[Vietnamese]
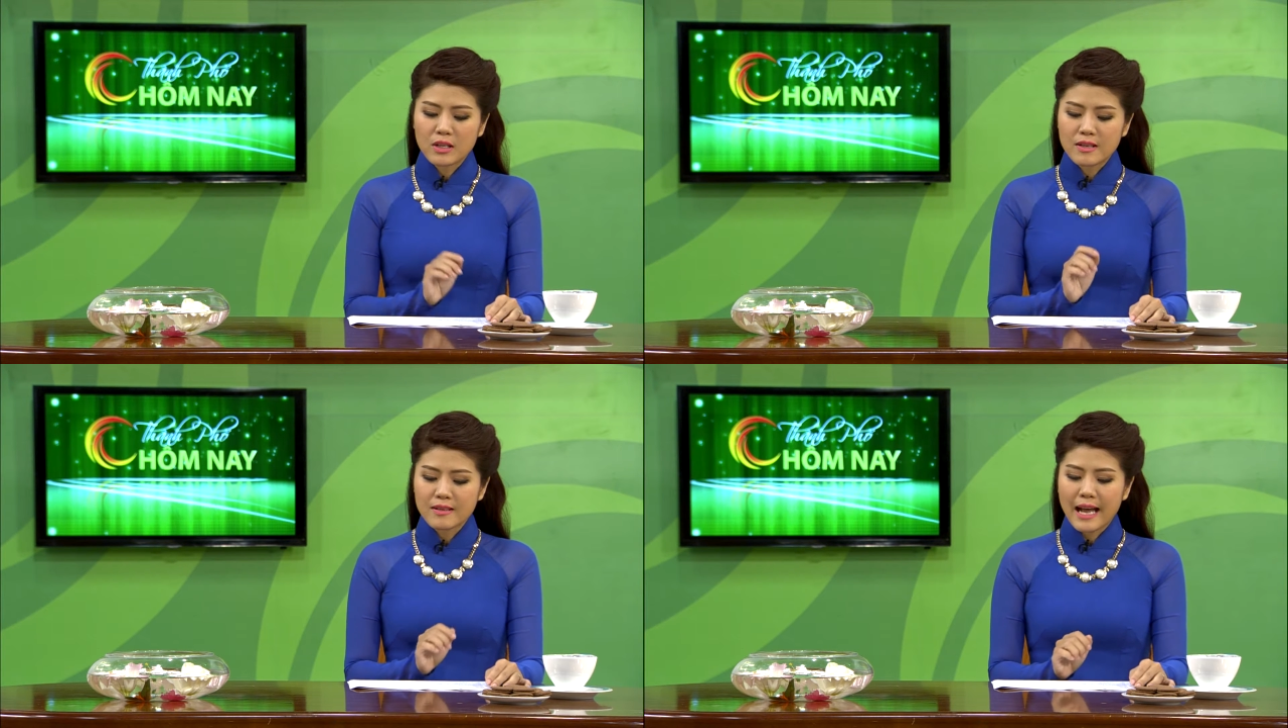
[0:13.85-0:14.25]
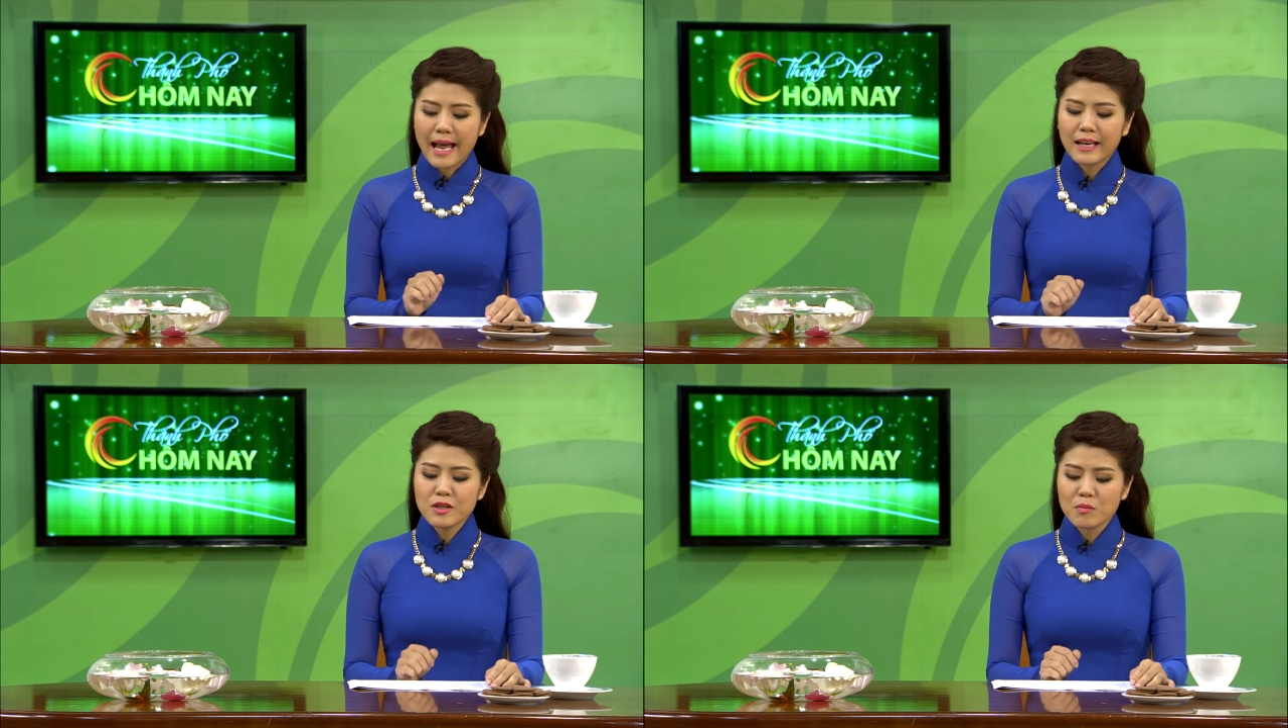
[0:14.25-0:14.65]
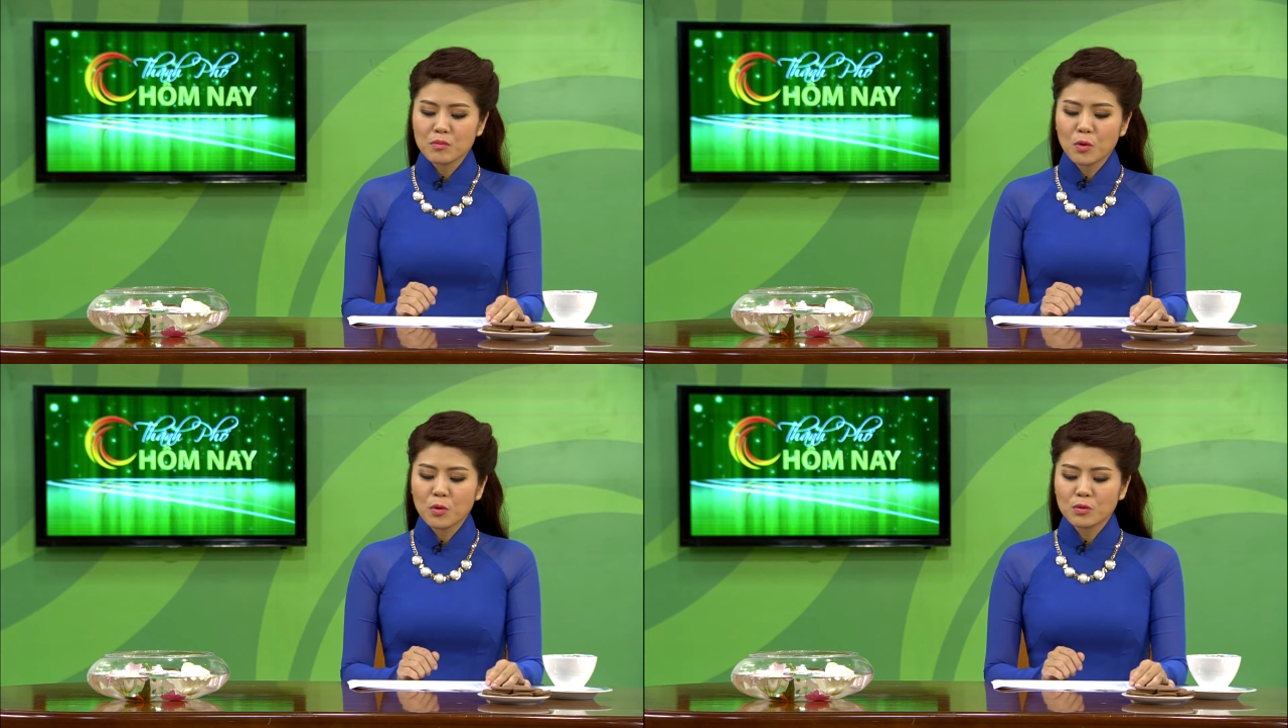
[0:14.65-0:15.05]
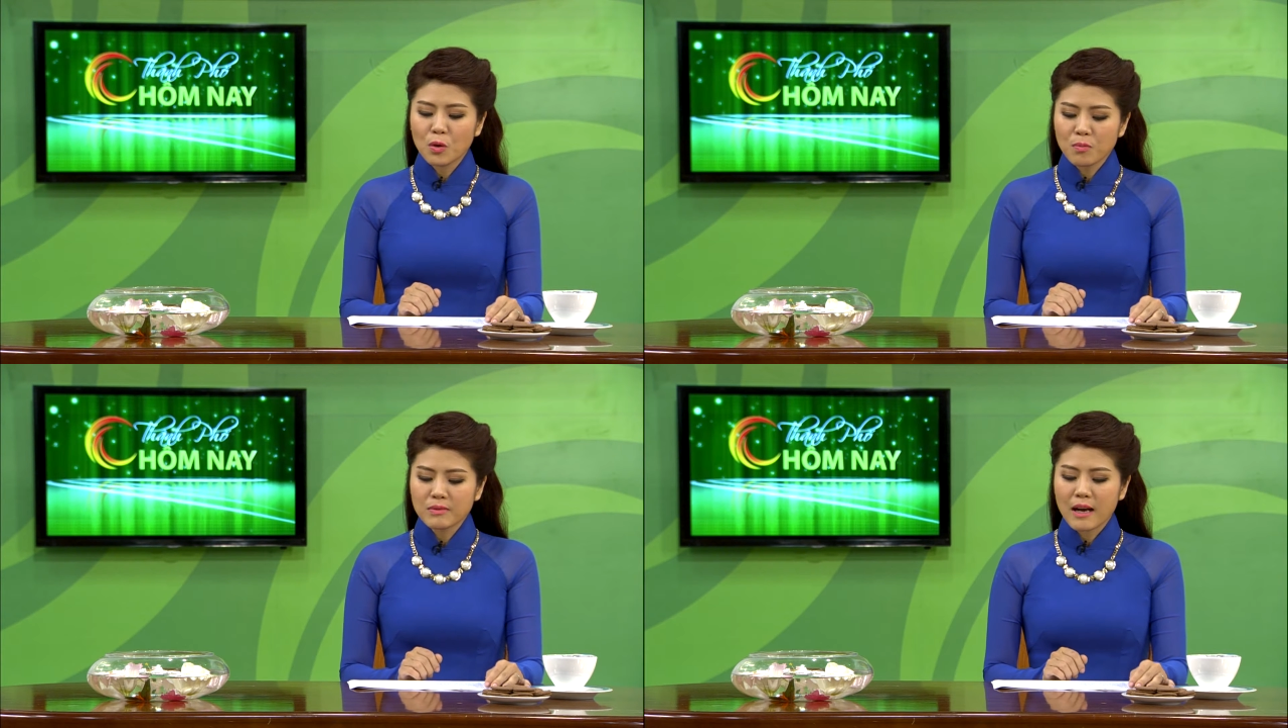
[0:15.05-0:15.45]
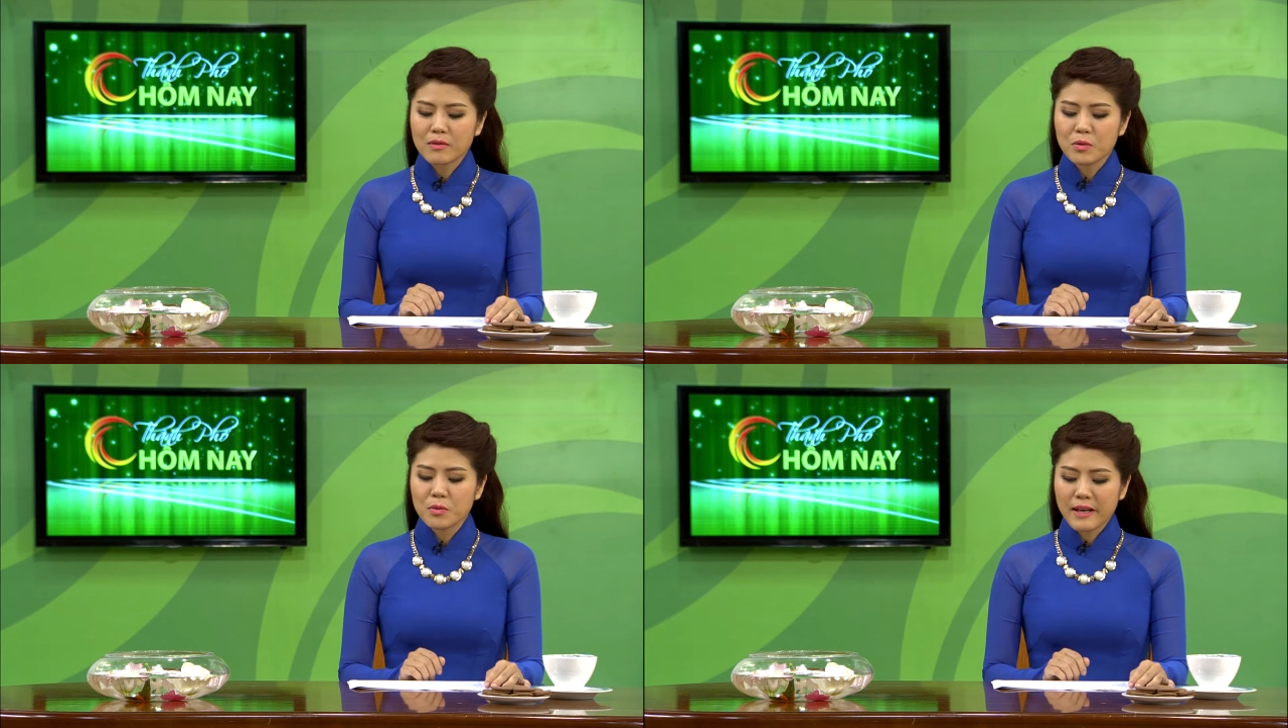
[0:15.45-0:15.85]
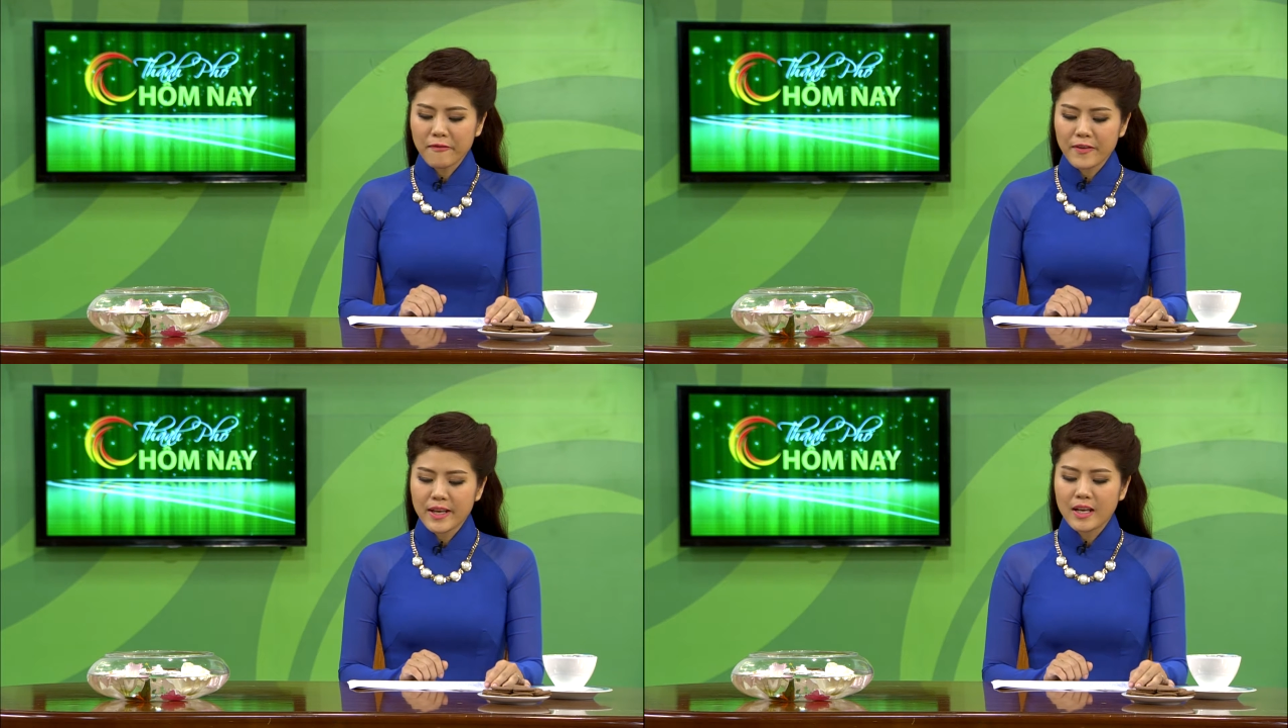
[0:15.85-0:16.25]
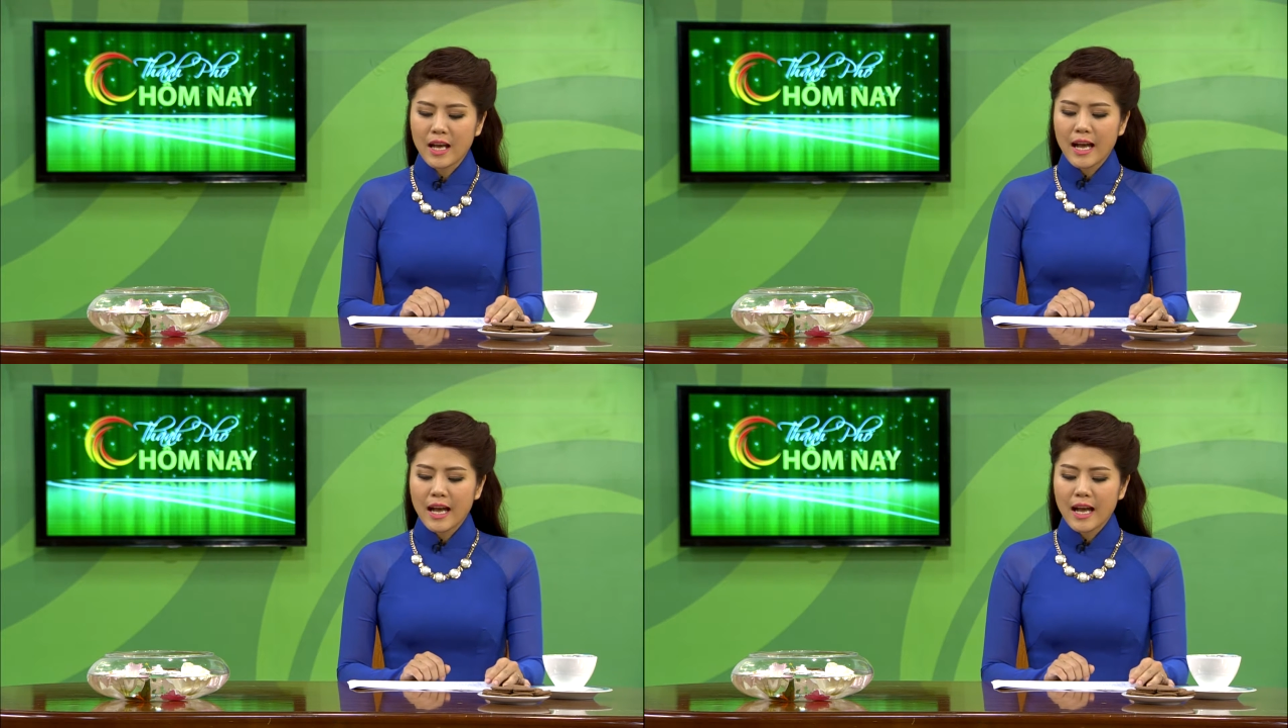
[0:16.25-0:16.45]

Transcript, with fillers: dự án trùng tu tôn tạo chùa Giác Viên